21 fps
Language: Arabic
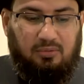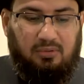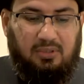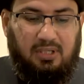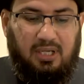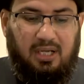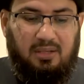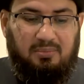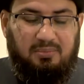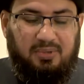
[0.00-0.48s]

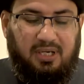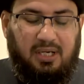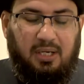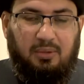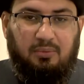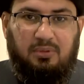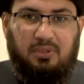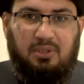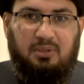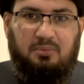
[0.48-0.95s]
الله
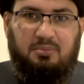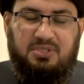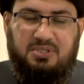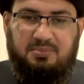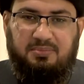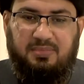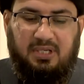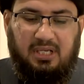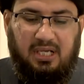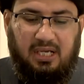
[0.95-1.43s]
بقولي
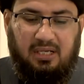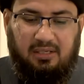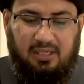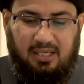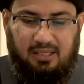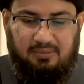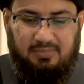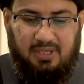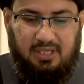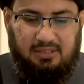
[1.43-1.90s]
بسم الله
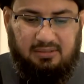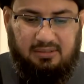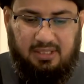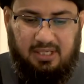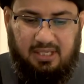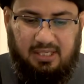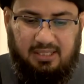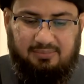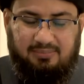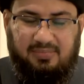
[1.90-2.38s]
الرحمن
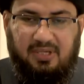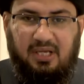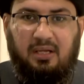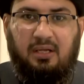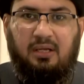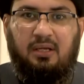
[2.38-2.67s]
الرحيم